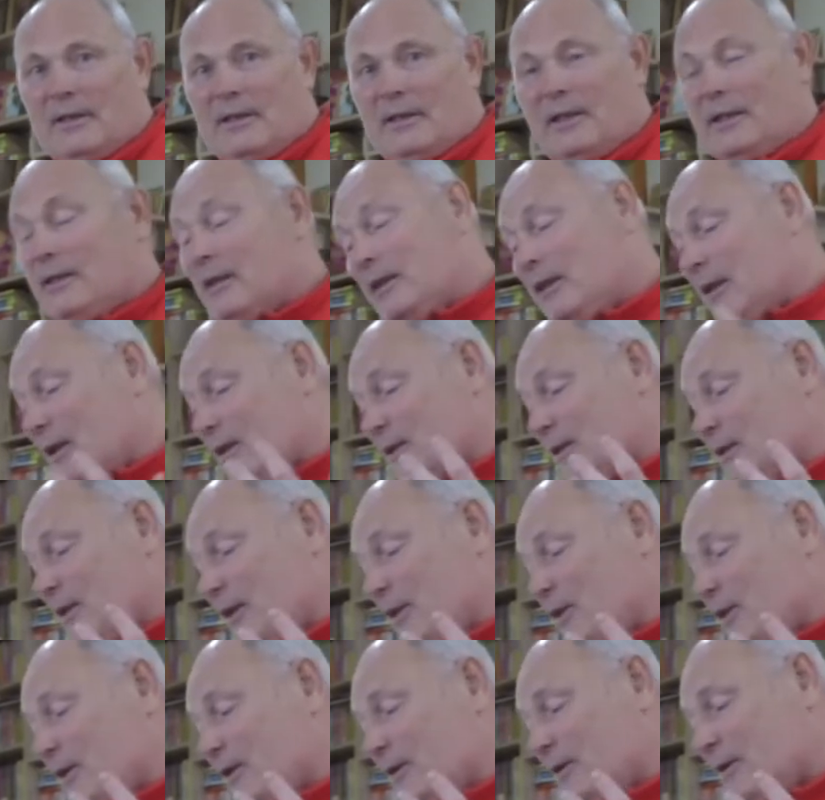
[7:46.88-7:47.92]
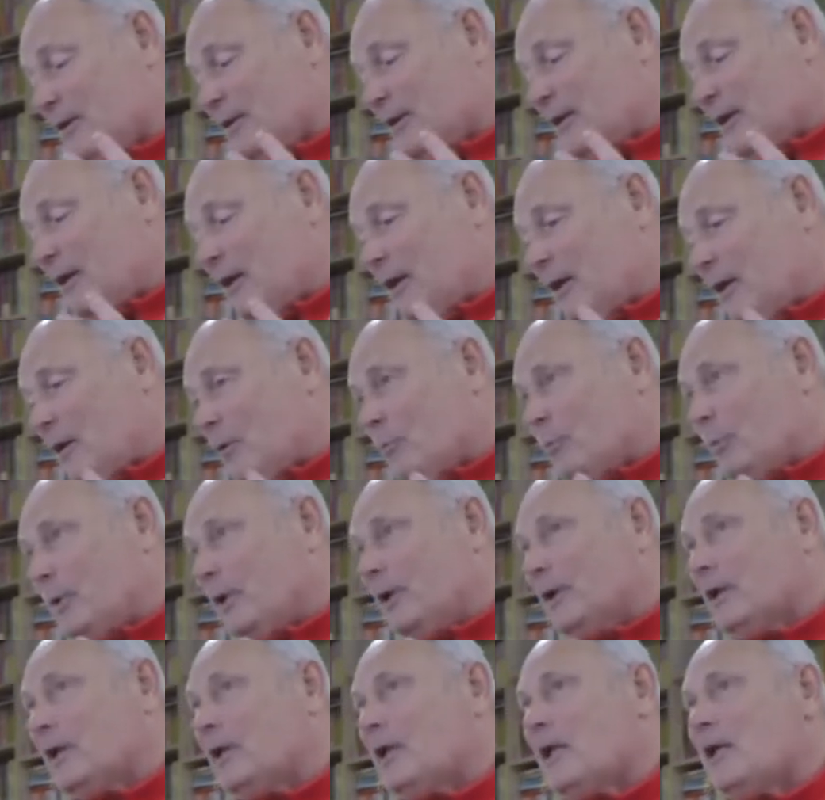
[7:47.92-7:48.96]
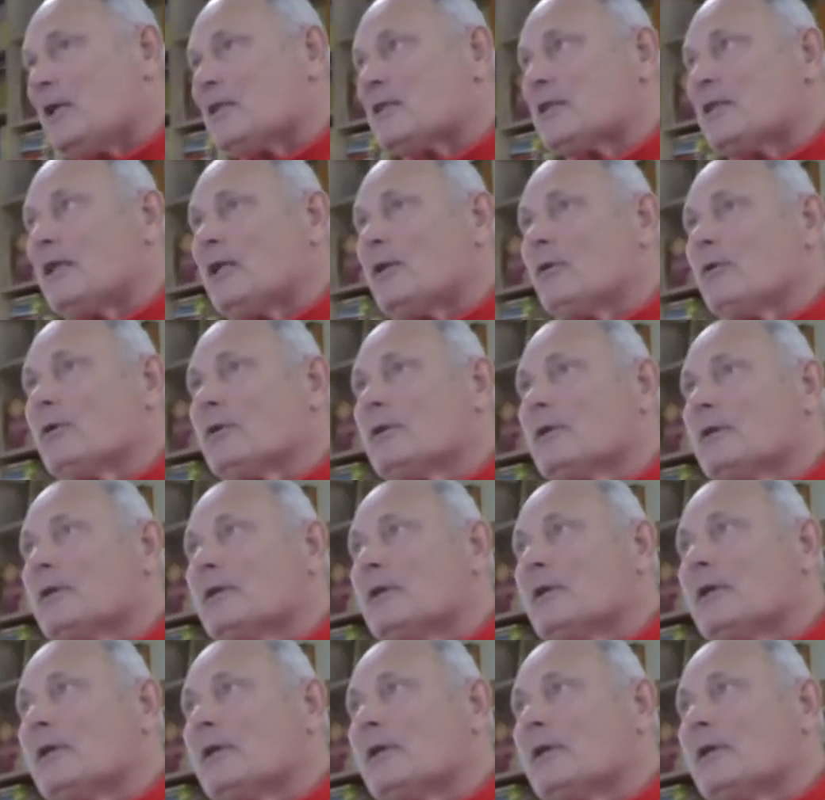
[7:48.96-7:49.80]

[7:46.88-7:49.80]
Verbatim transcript: Это так, знаете, прекрасно. И вот